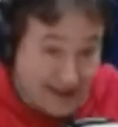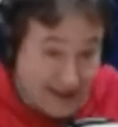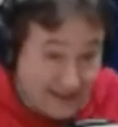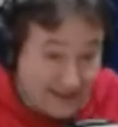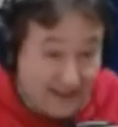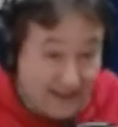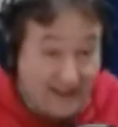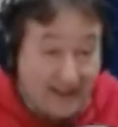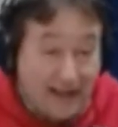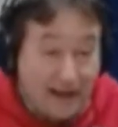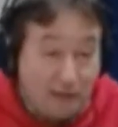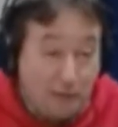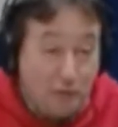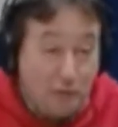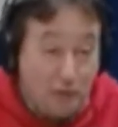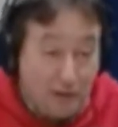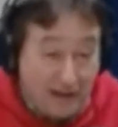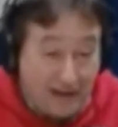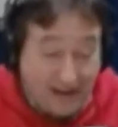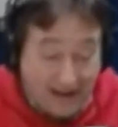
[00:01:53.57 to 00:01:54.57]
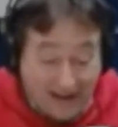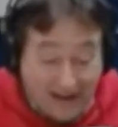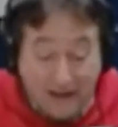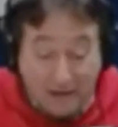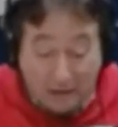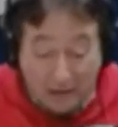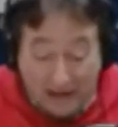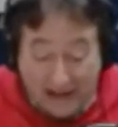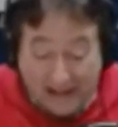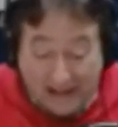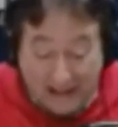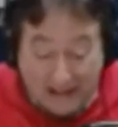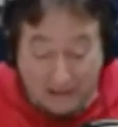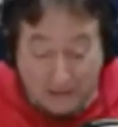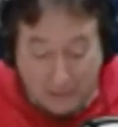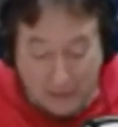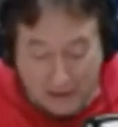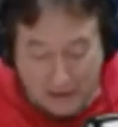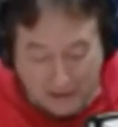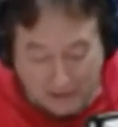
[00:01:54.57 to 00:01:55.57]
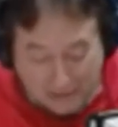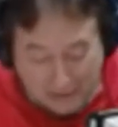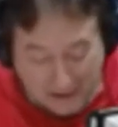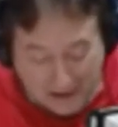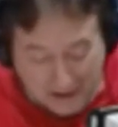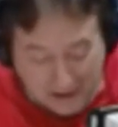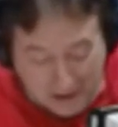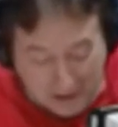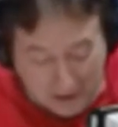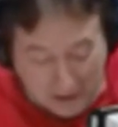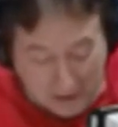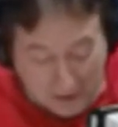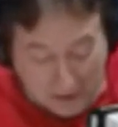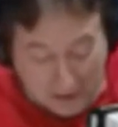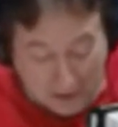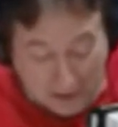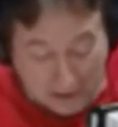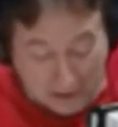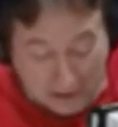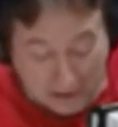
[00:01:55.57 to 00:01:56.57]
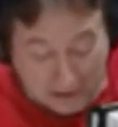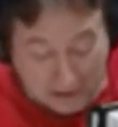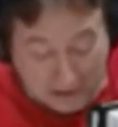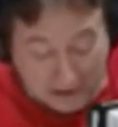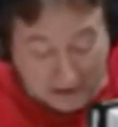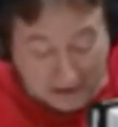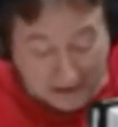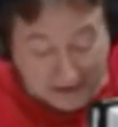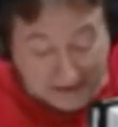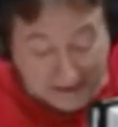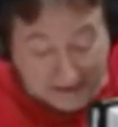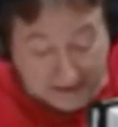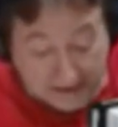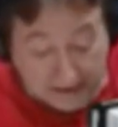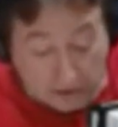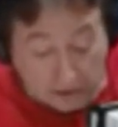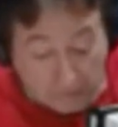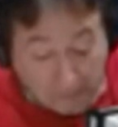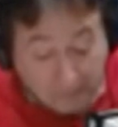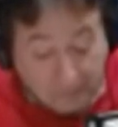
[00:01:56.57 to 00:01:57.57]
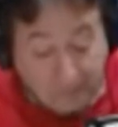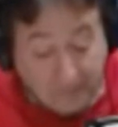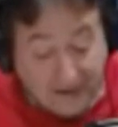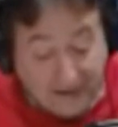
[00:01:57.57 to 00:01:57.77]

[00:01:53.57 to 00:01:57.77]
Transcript: que es el que actuó y con el que suelo actuar yo como consultor técnico,